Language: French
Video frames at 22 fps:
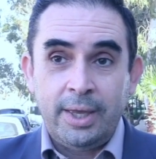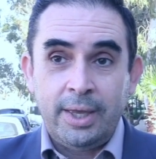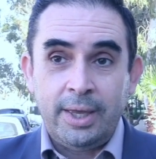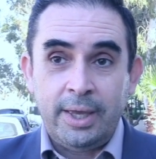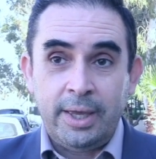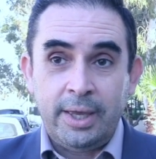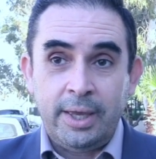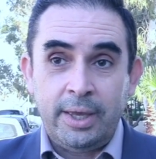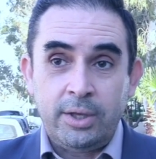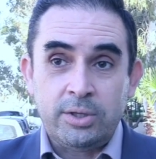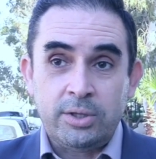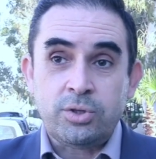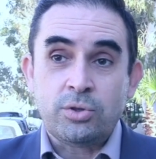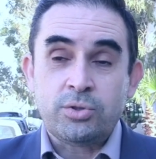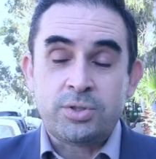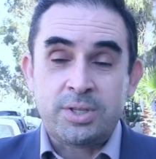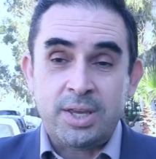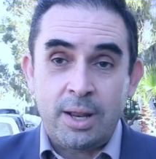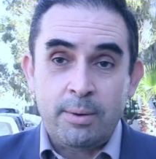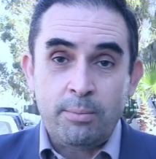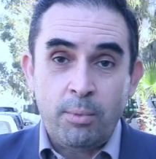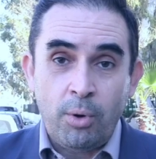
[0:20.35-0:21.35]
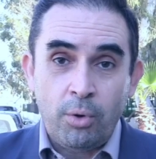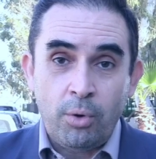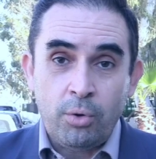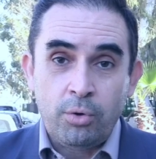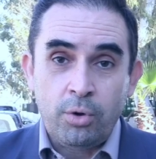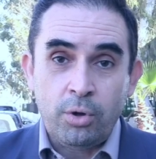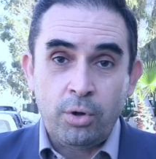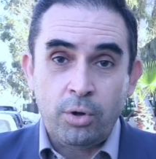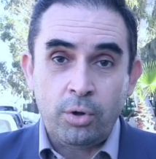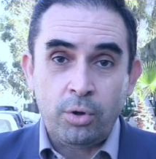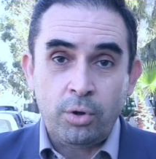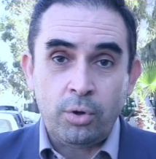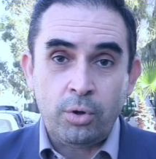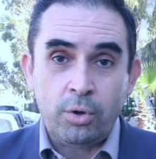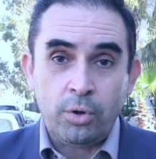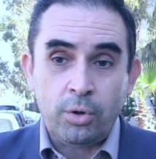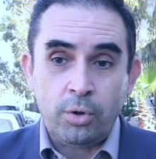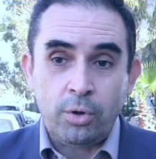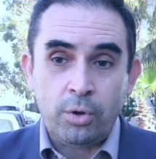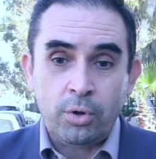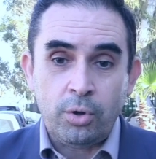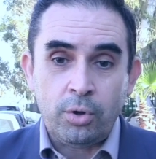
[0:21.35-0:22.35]
et essentiellement
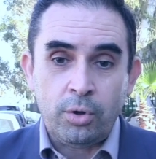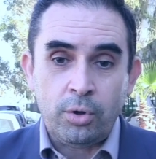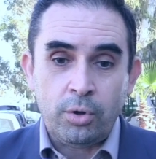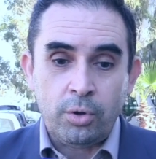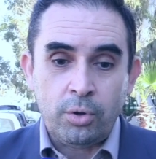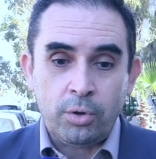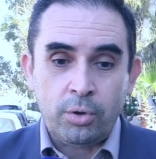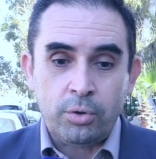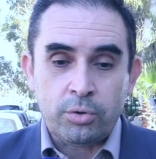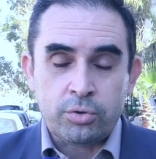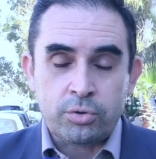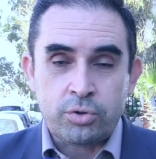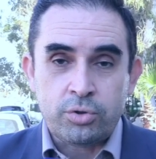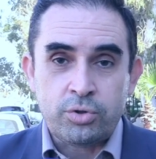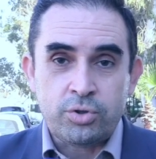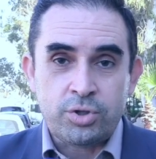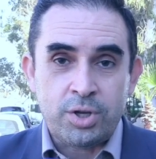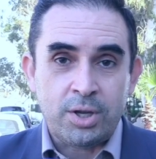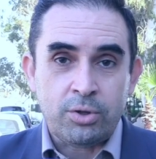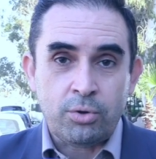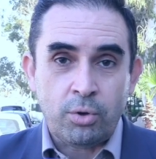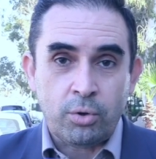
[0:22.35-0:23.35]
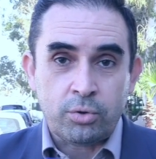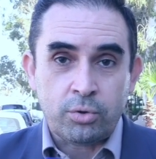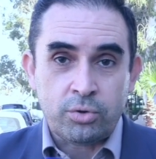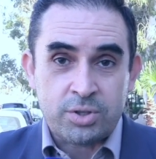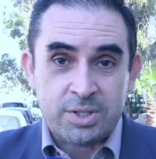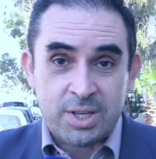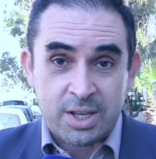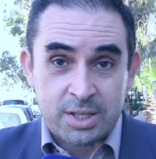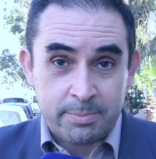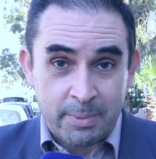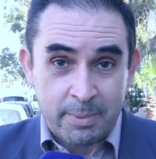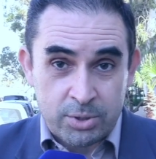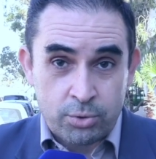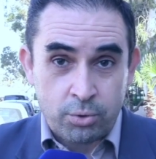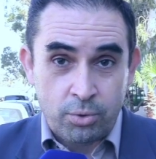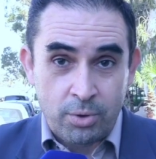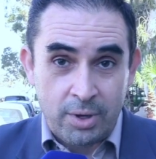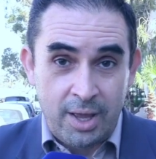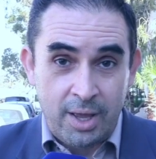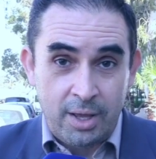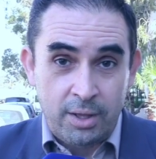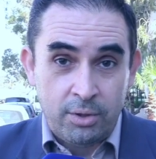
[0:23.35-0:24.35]
le, sujet donc, de sexe
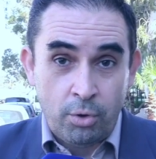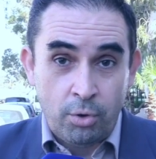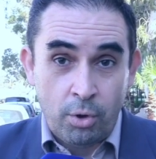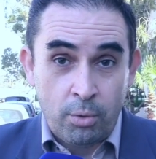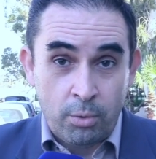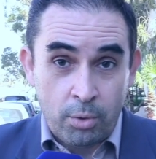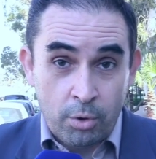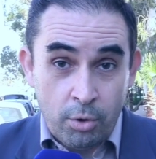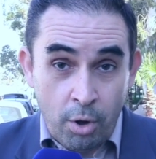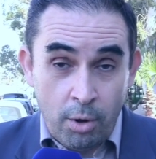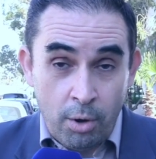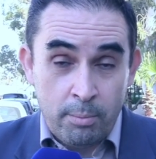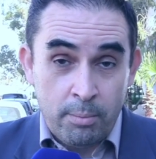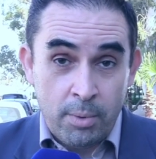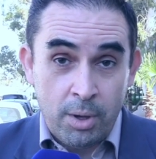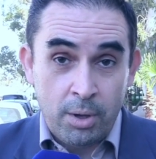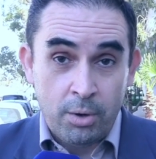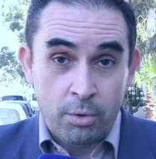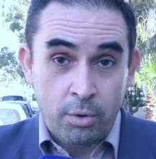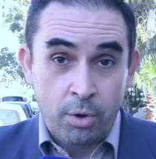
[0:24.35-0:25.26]
masculin, donc l'homme,